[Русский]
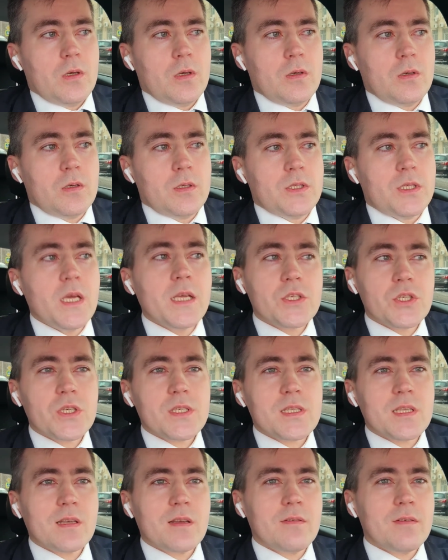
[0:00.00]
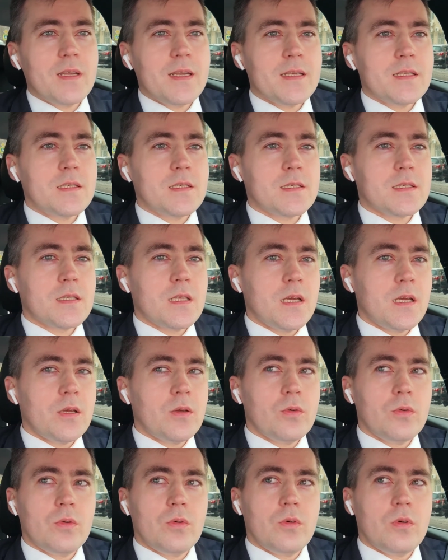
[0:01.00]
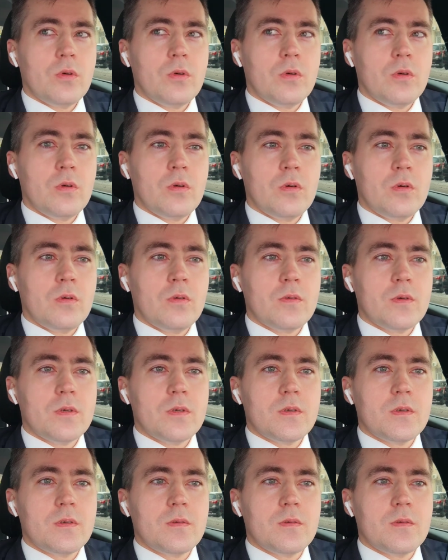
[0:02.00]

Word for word: Э, я, честно говоря, не знаю,